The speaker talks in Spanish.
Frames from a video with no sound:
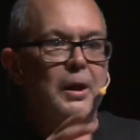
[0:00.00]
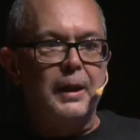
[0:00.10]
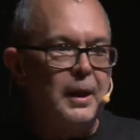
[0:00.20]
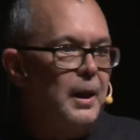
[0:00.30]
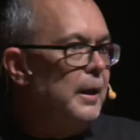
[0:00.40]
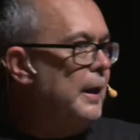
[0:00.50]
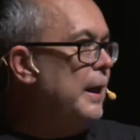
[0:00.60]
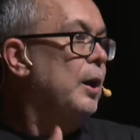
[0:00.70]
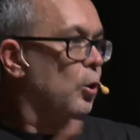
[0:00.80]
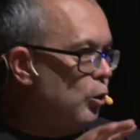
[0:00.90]
tal,
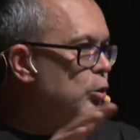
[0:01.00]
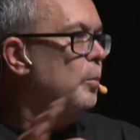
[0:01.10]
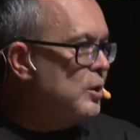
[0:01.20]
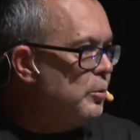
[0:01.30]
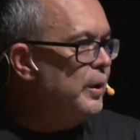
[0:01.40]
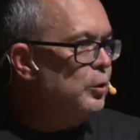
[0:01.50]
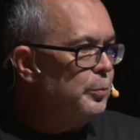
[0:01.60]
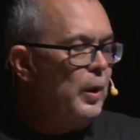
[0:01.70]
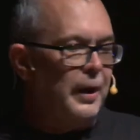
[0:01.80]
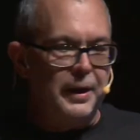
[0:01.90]
le conozco más o menos
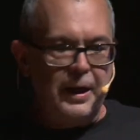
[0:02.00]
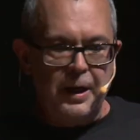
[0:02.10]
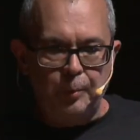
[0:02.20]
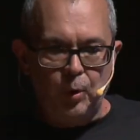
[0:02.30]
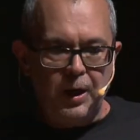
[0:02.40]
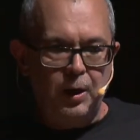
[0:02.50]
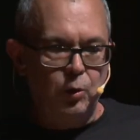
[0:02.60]
por aquella época,